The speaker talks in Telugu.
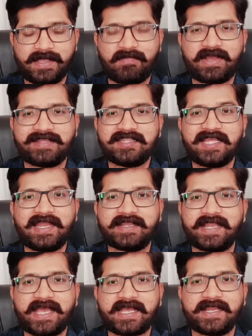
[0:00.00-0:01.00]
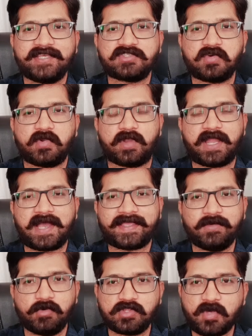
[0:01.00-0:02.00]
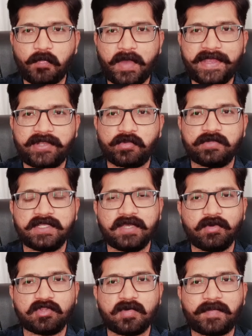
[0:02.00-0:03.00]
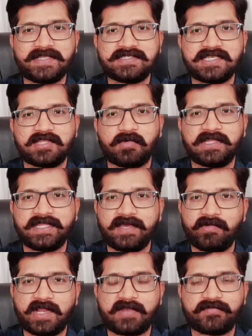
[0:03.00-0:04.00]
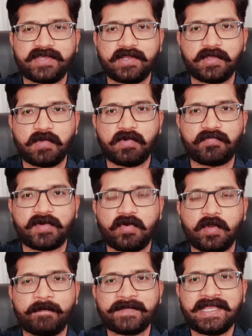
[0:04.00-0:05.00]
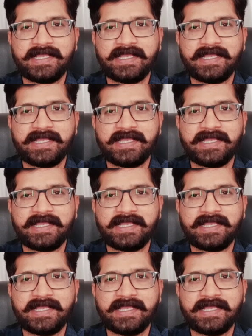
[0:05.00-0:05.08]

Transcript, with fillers: ఎవరైతే ఇలాంటి లెక్కలు వేసుకోరు నాకు ఎవరితో పాయింట్ ఉంది ఎవరితో పంచాయతీ ఉంది ఎవరు అన్ఫెయిర్ ఎవరు ఫౌలు